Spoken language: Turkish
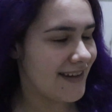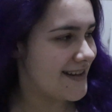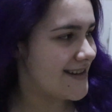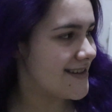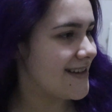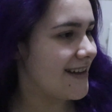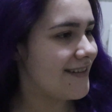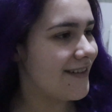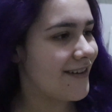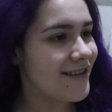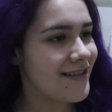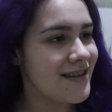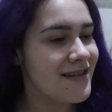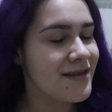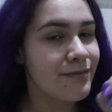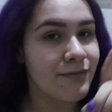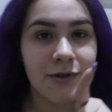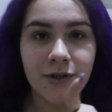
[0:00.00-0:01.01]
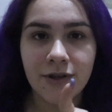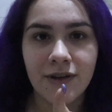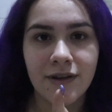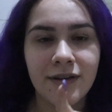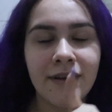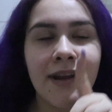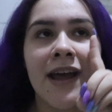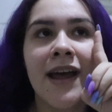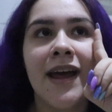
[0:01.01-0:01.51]
insan. Onun için
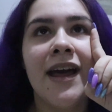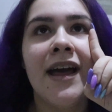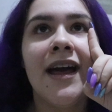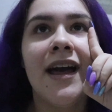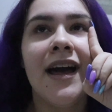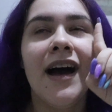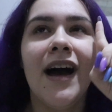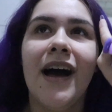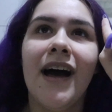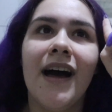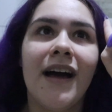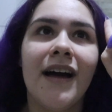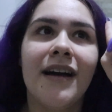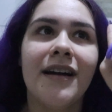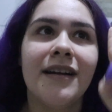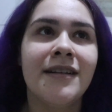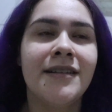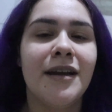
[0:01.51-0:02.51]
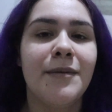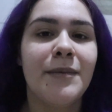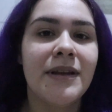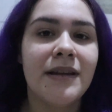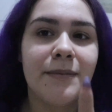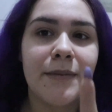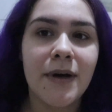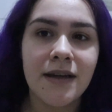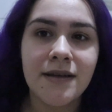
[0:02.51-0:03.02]
bugün e,
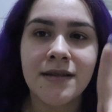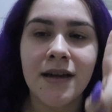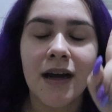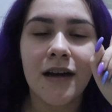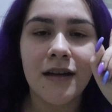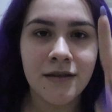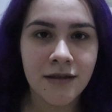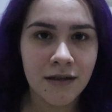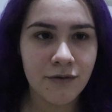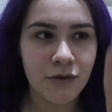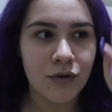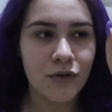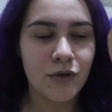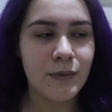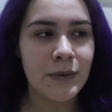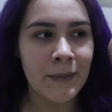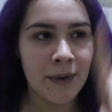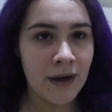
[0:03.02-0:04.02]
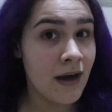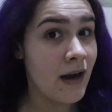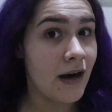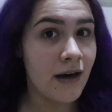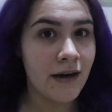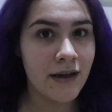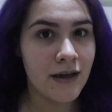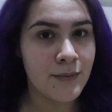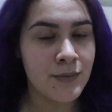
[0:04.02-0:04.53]
kremalı mantarlı tavuklu bir
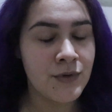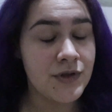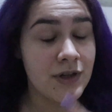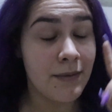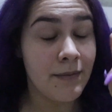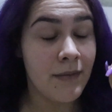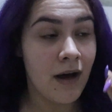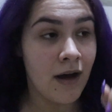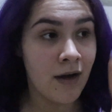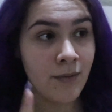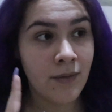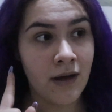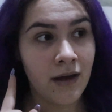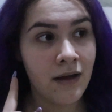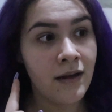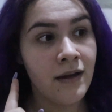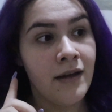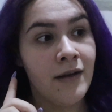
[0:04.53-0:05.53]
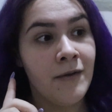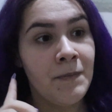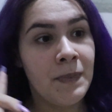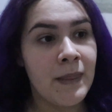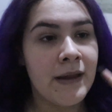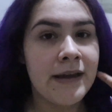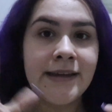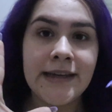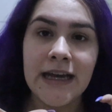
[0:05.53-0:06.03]
makarna yapacağım. Ama
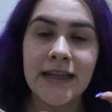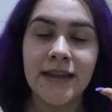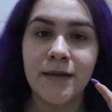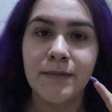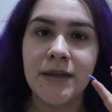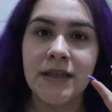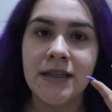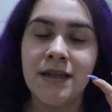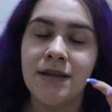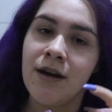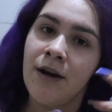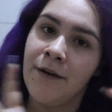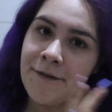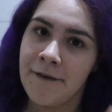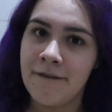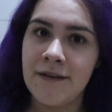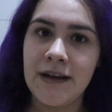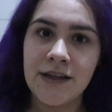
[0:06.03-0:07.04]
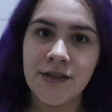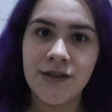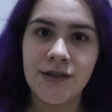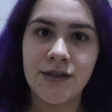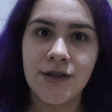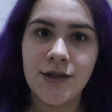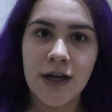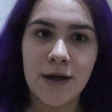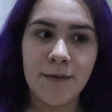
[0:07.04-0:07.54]
kendiminkini
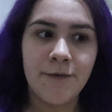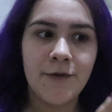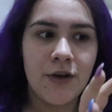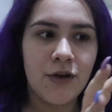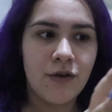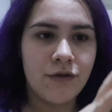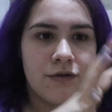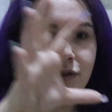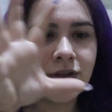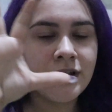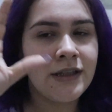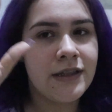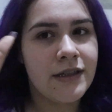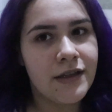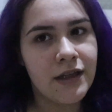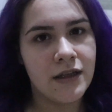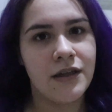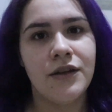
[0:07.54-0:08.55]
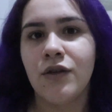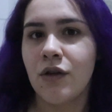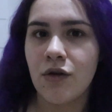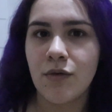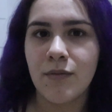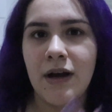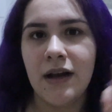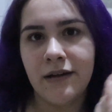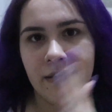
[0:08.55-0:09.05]
hafifleştireceğim ve onunkini de
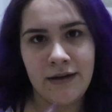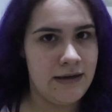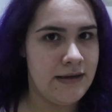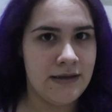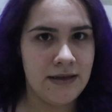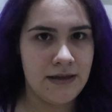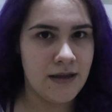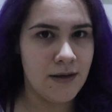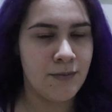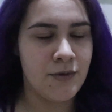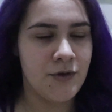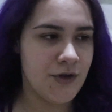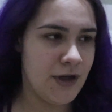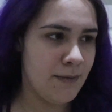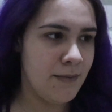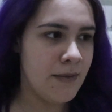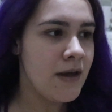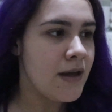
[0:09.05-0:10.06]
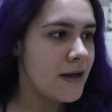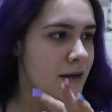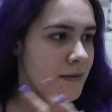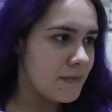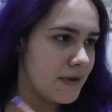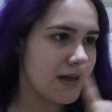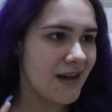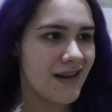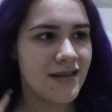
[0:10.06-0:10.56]
normal klasik yapacağım.
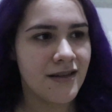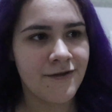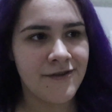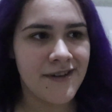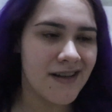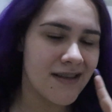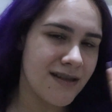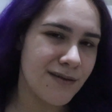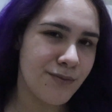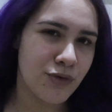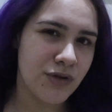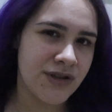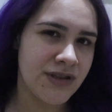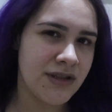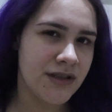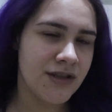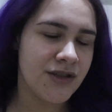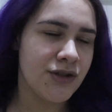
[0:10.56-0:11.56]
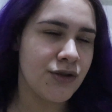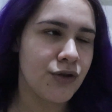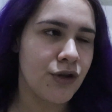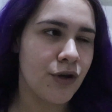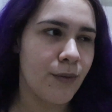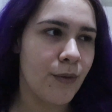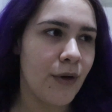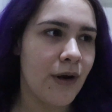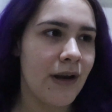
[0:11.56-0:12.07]
Birazcık fazla bulaşık
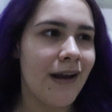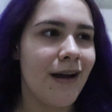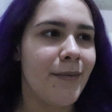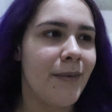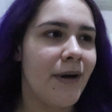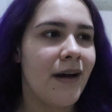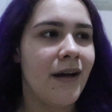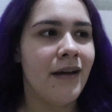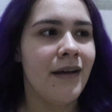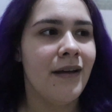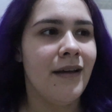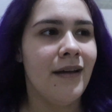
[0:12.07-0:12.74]
çıkıyor böyle ama